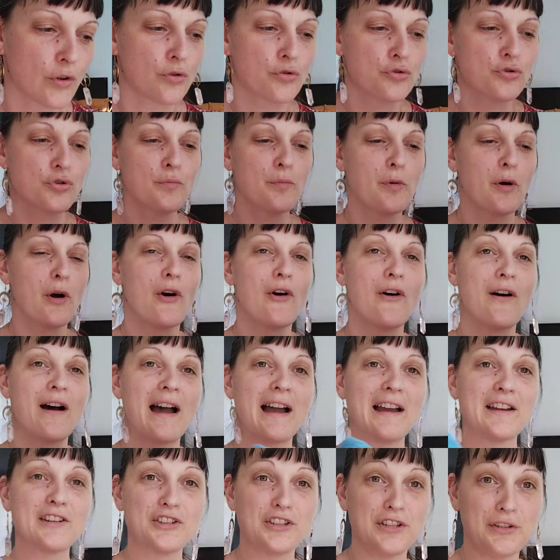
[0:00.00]
Je
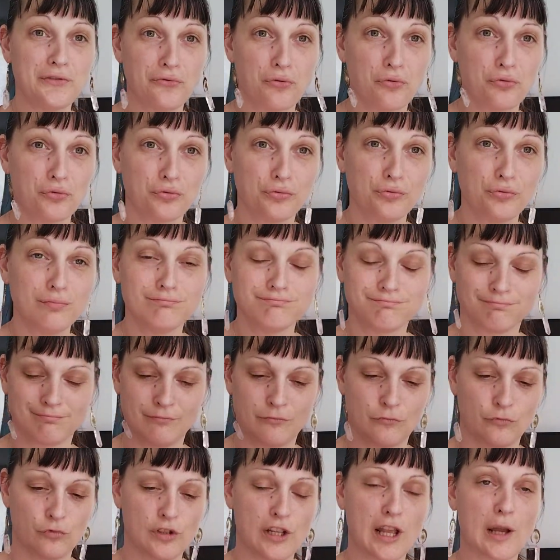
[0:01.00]
prends un chiffon doux. Vous
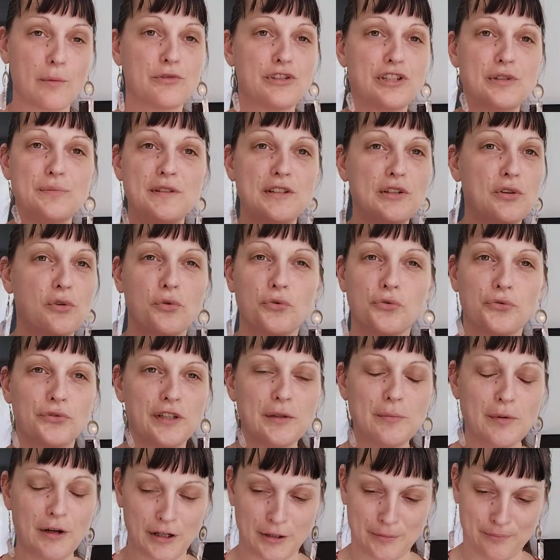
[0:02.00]
voyez, un petit
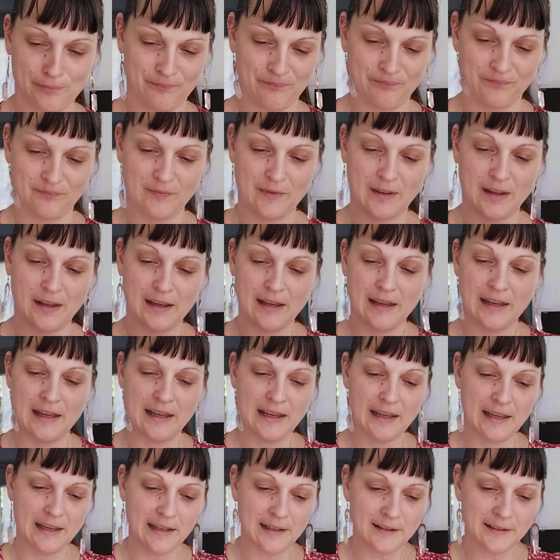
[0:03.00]
microfibre
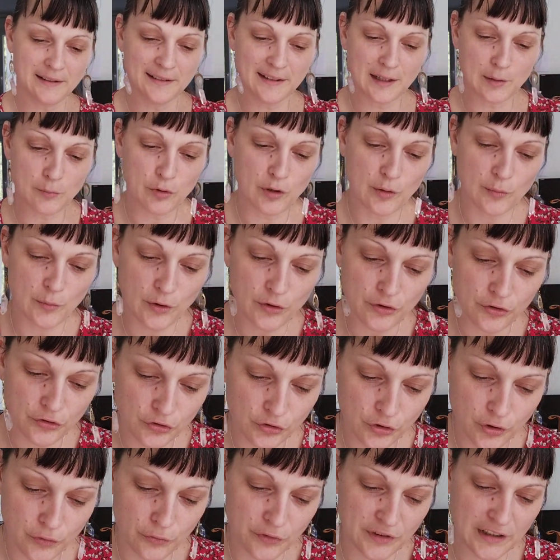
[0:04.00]
et simplement,
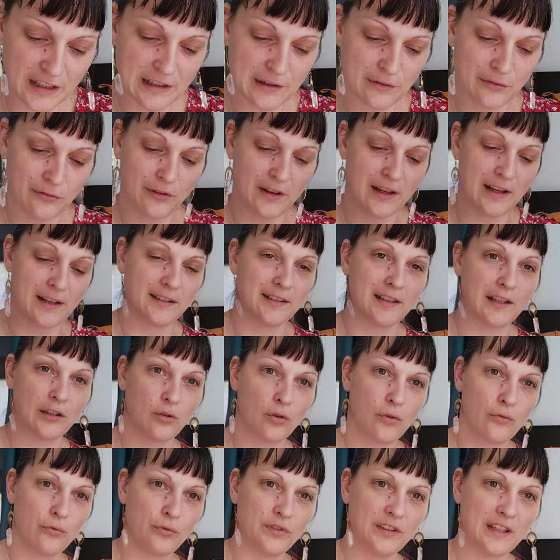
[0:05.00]
ce que vous allez faire, c'est
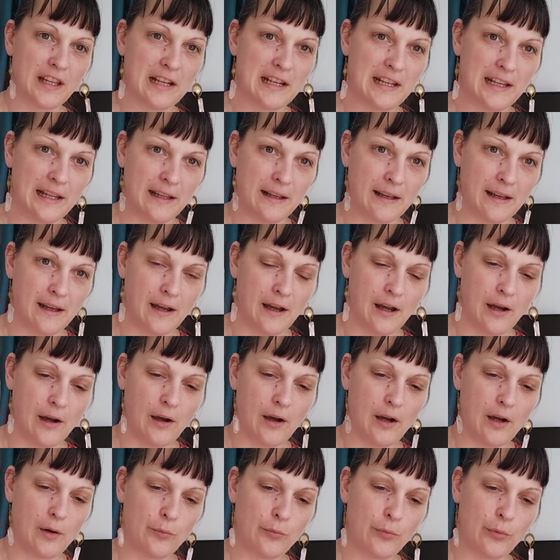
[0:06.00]
que vous allez,
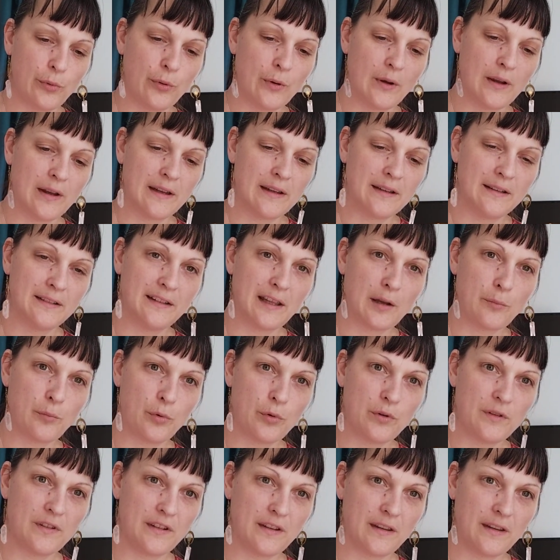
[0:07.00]
hop,
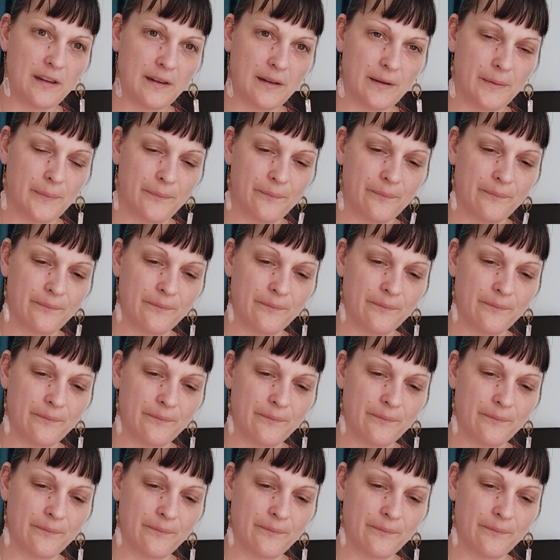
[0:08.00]
tapoter